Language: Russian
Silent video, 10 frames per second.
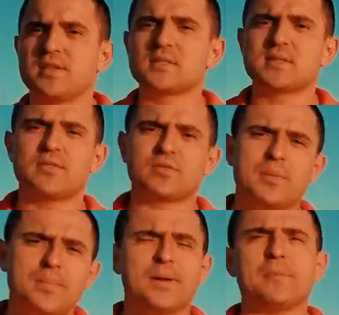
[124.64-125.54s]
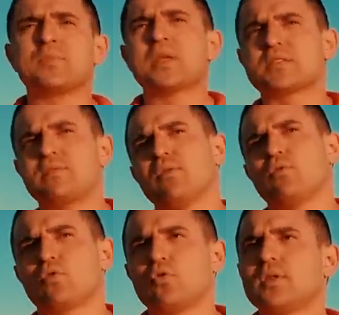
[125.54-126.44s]
единственный автомобиль
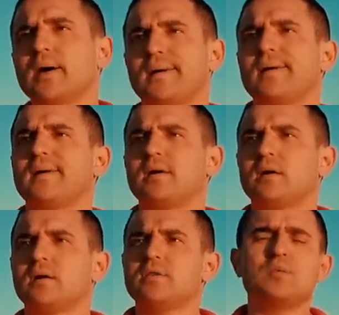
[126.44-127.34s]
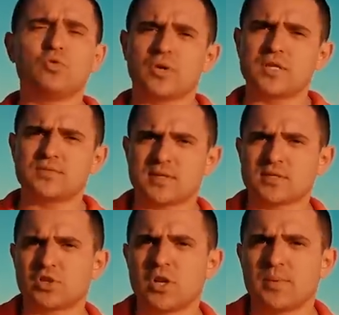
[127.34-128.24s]
своего рода. А, немногие из вас
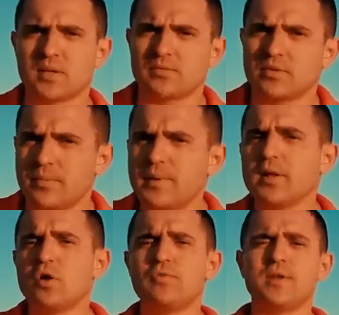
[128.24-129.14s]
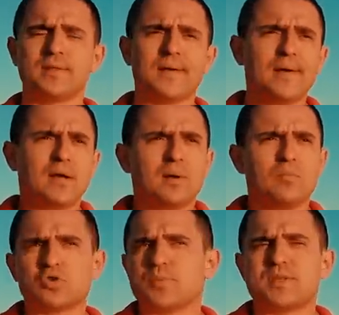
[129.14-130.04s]
слышали про этот автомобиль, я уверен.
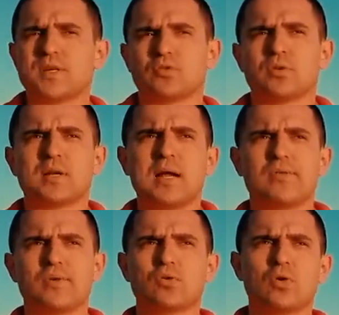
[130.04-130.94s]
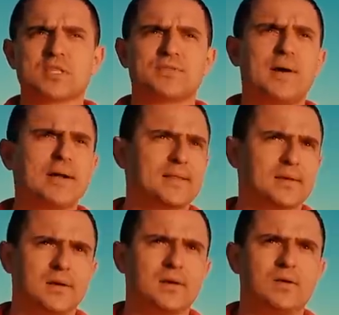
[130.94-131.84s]
Может быть, те, кто играли в игру Асфальт
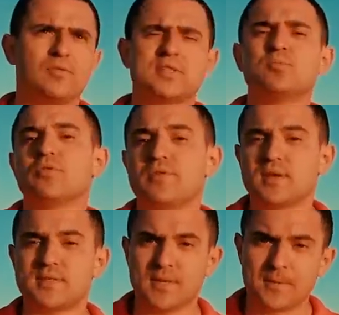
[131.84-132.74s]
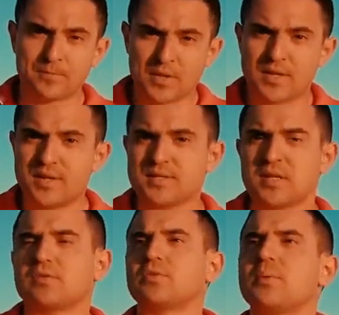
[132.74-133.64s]
э, восьмой версии, есть
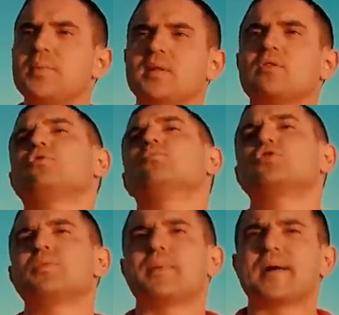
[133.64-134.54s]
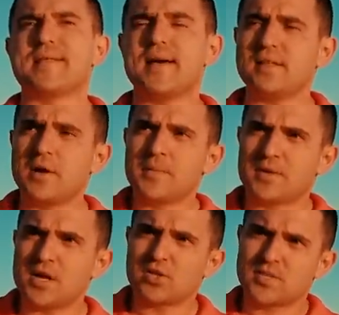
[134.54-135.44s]
этот автомобиль, и на нем можно погонять.
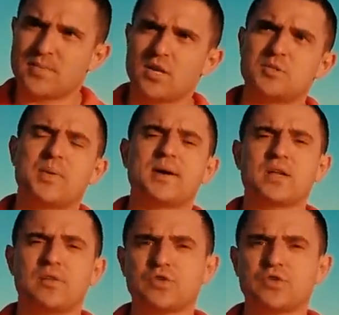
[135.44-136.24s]
Я же собираюсь погонять